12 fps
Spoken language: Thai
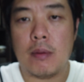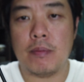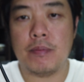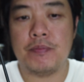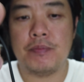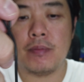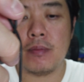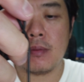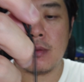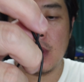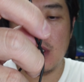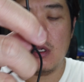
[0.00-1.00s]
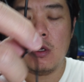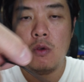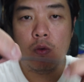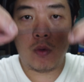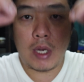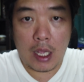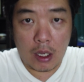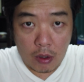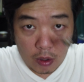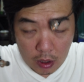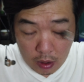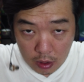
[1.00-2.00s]
ครับเวลาค
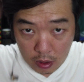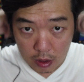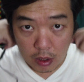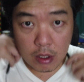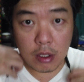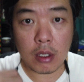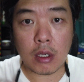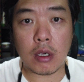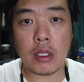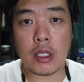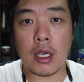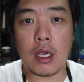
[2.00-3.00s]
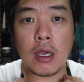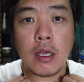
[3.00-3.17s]
ล้องคอก็จะ